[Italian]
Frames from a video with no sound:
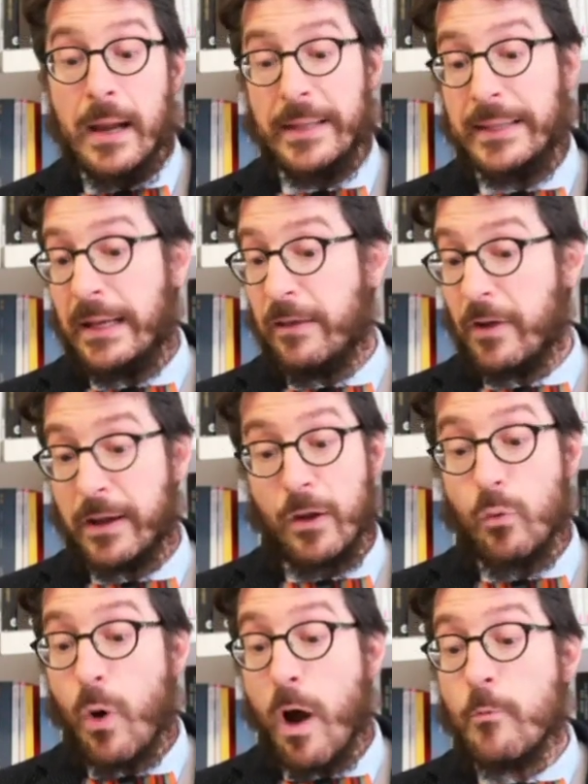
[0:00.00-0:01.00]
Riteneva che
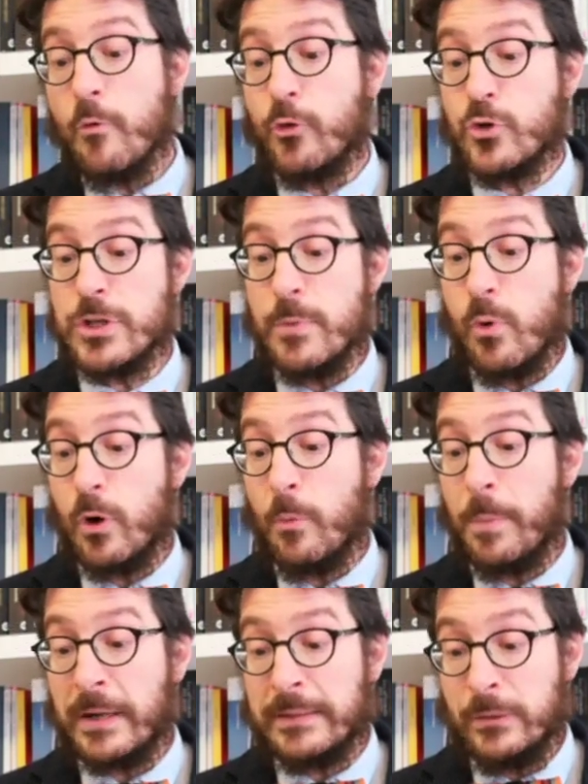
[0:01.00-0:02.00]
l'uomo fosse buono
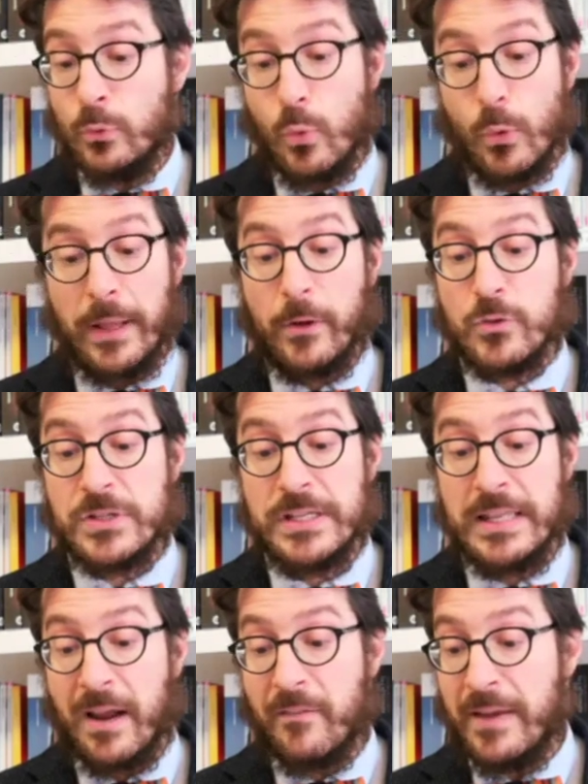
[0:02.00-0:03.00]
per natura e
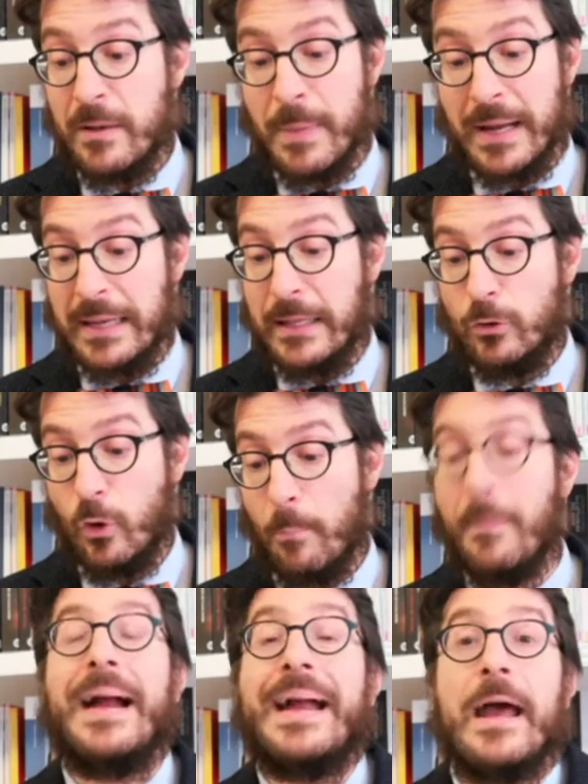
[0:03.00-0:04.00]
considerava il marito,
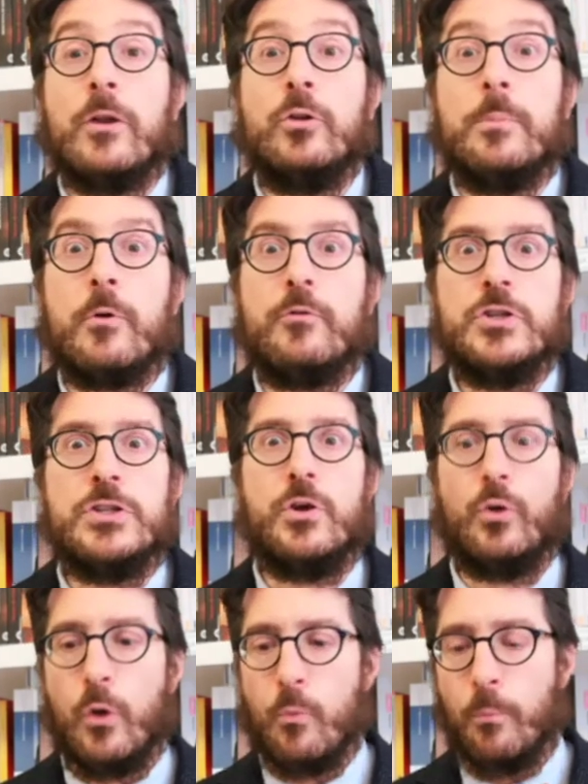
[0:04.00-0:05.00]
bancario di
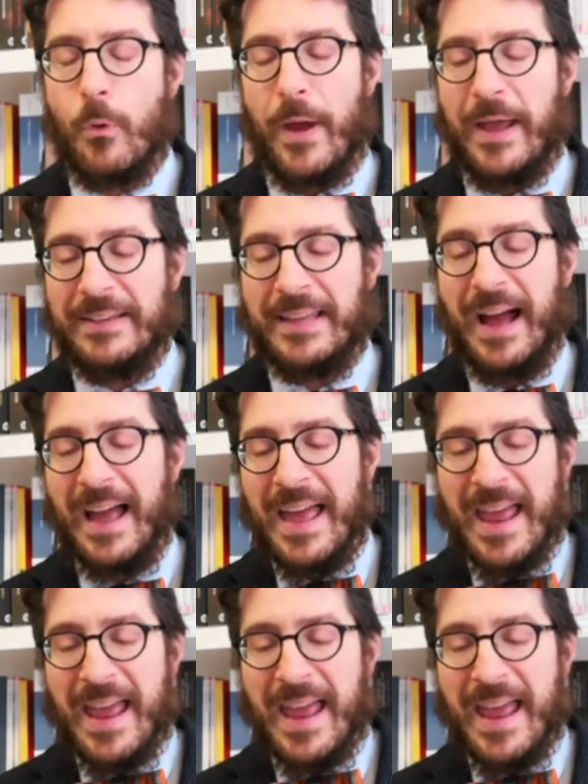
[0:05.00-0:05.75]
professione, un poeta.